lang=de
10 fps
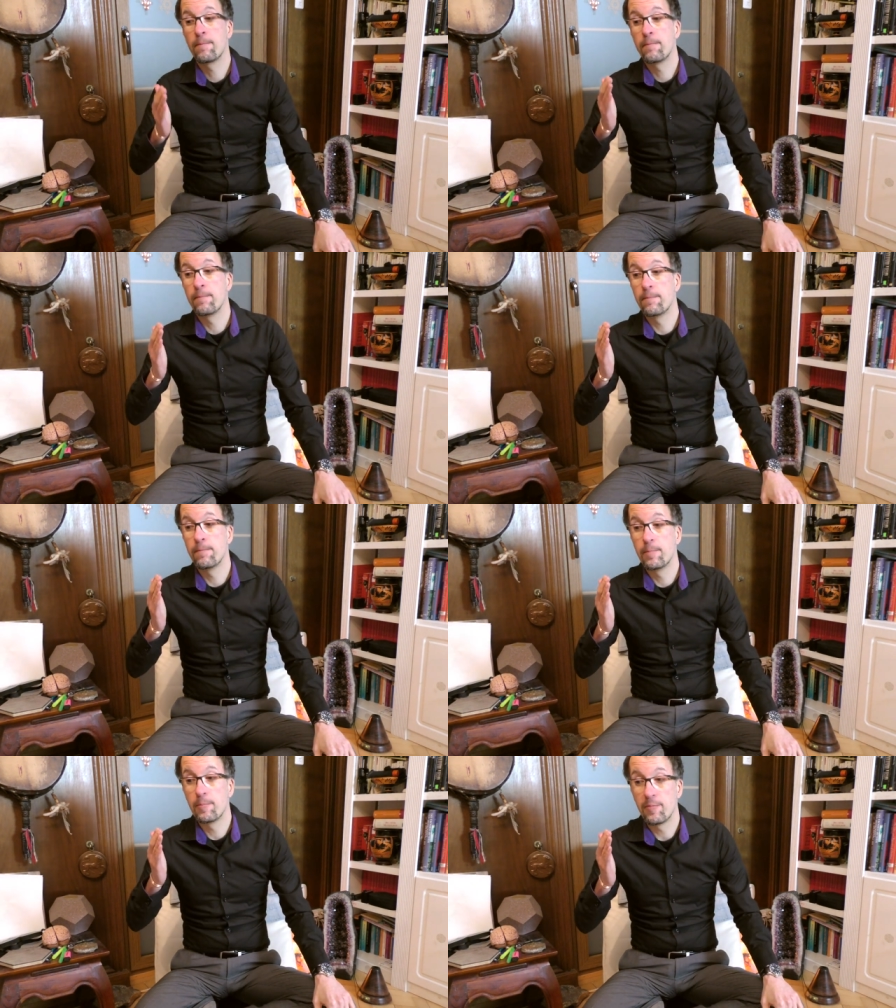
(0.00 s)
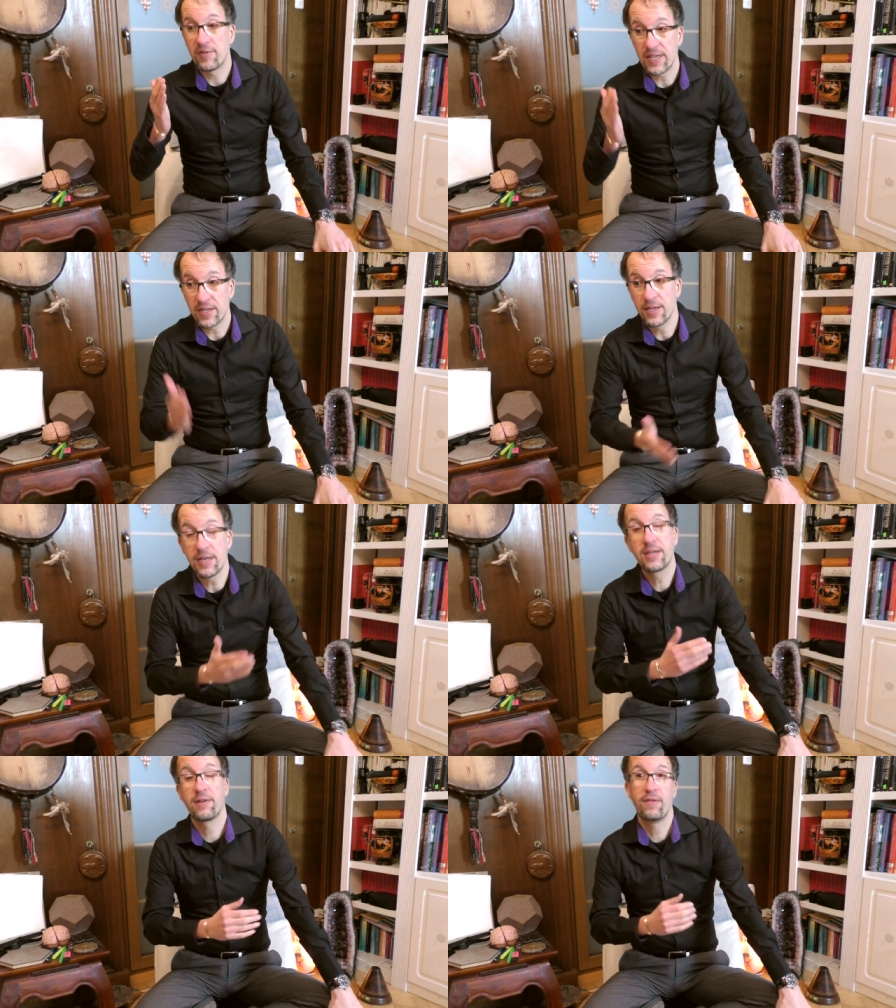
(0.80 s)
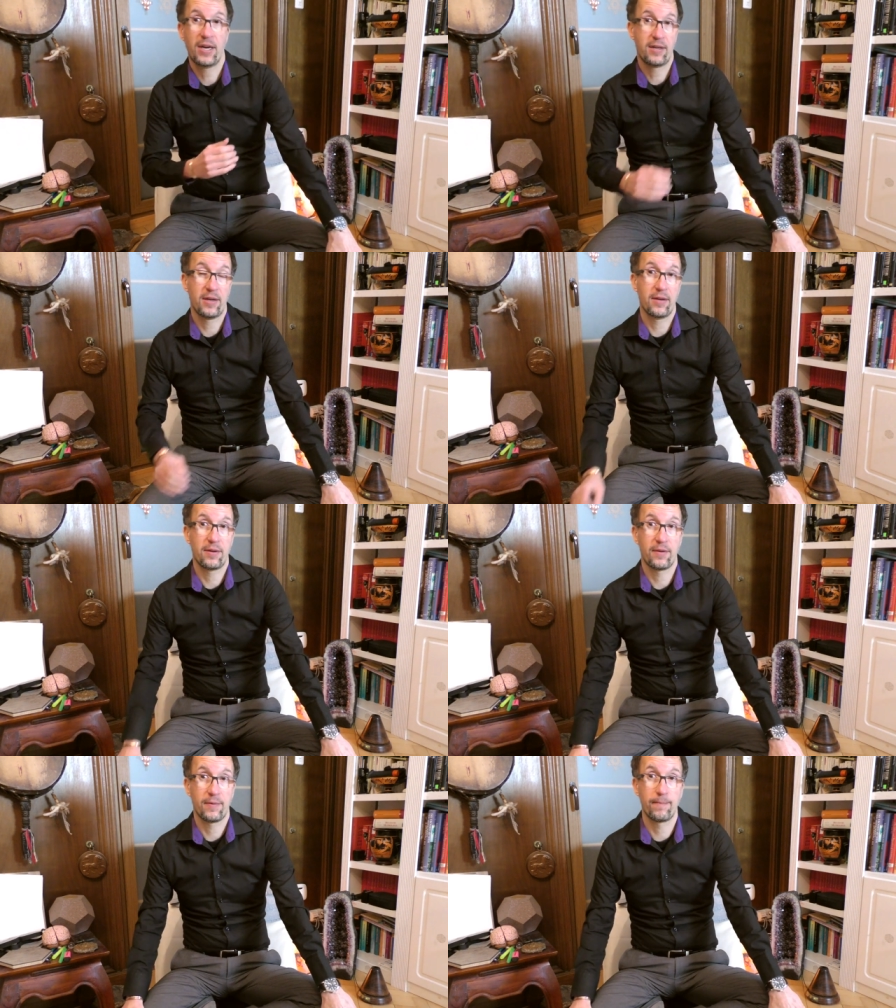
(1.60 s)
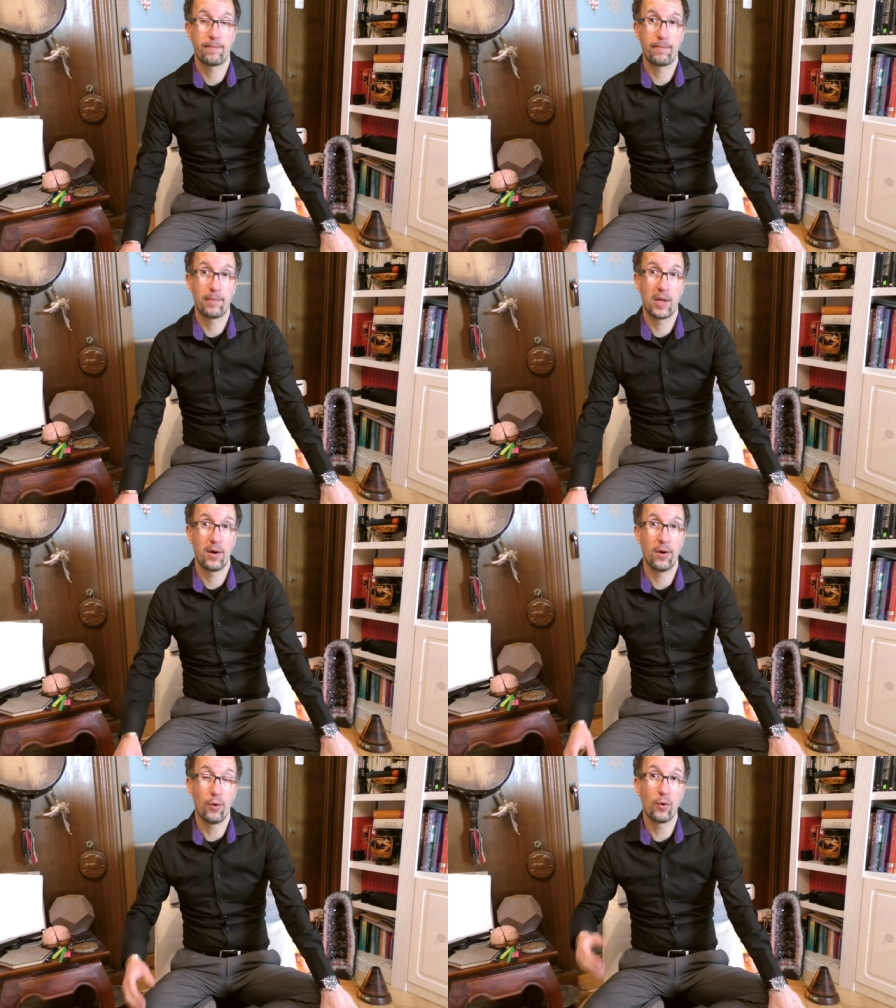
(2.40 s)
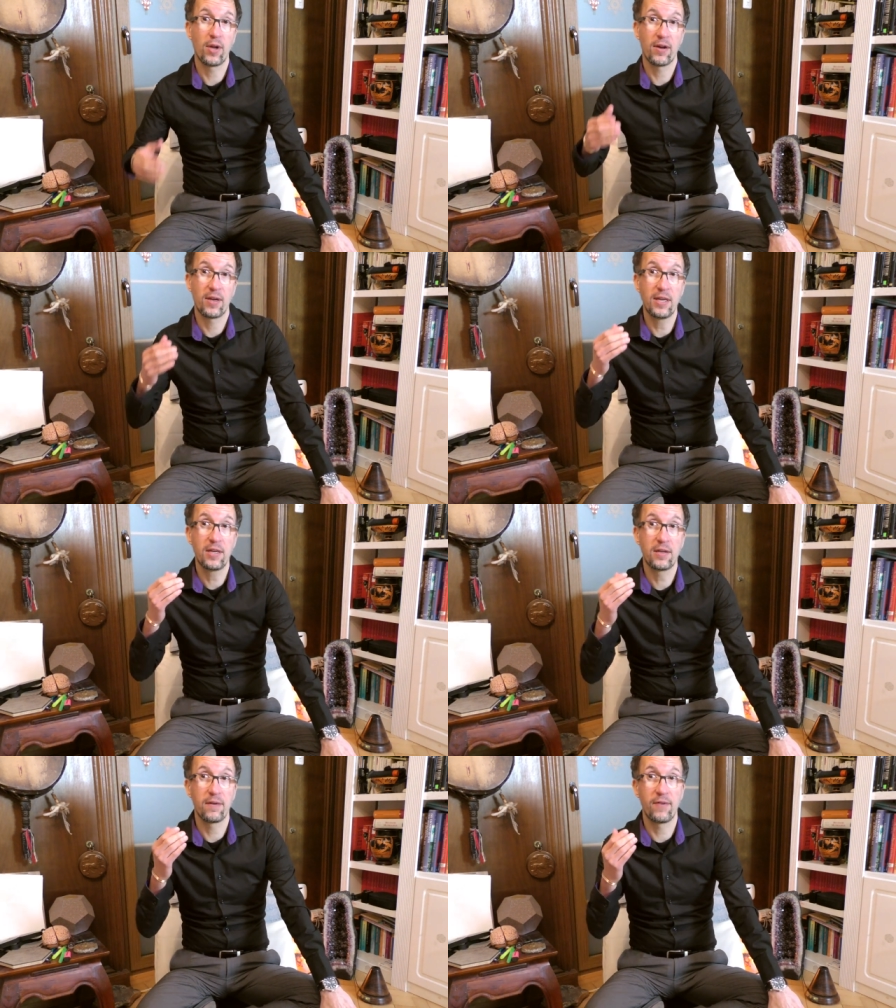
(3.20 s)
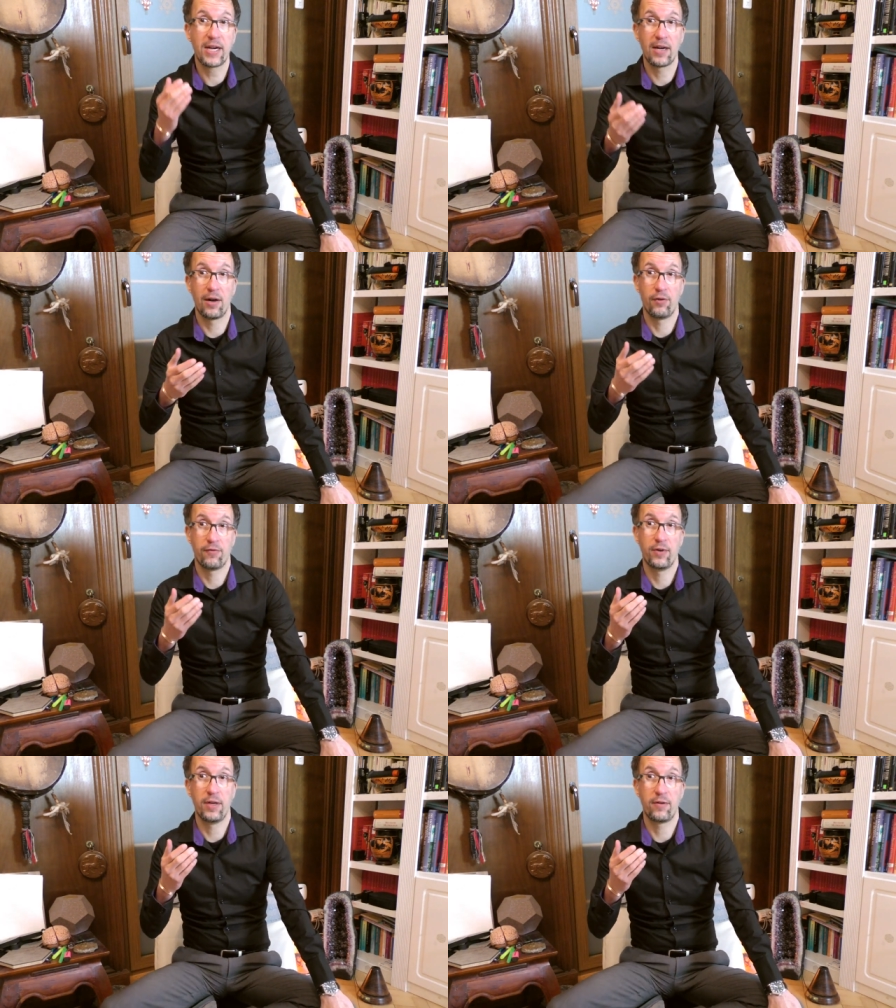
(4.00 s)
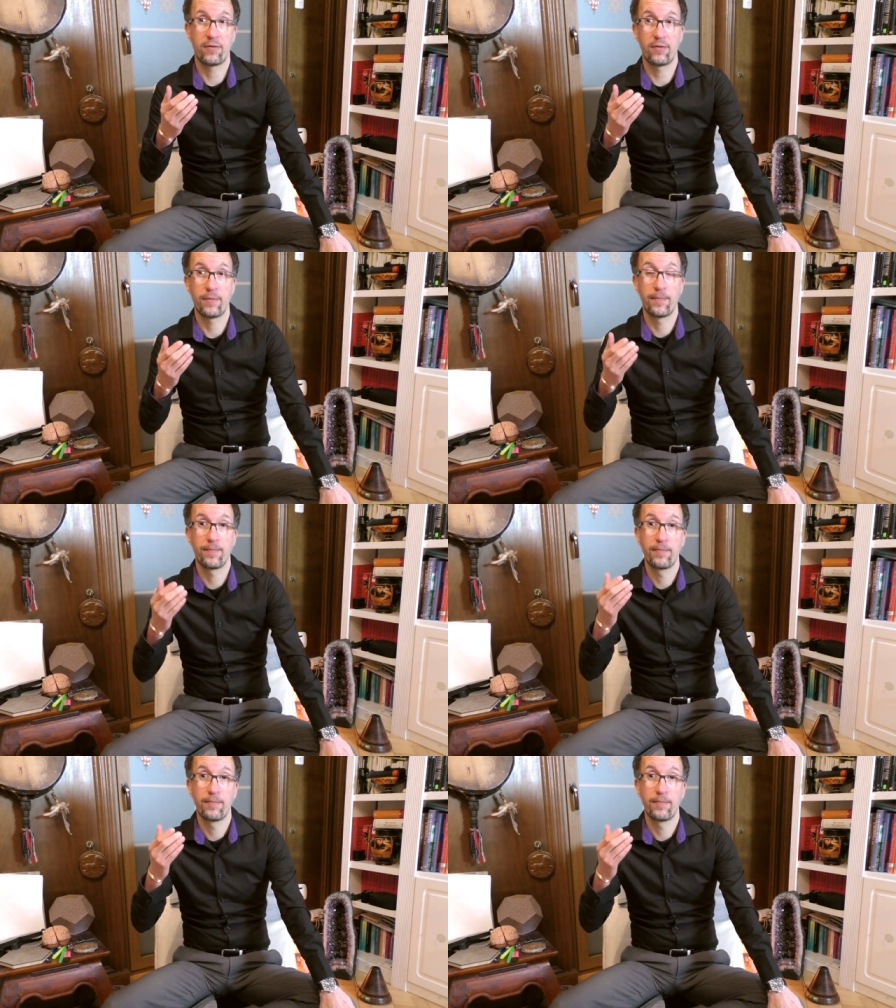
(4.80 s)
hm, sich nicht gewehrt hat oder nicht weggelaufen ist.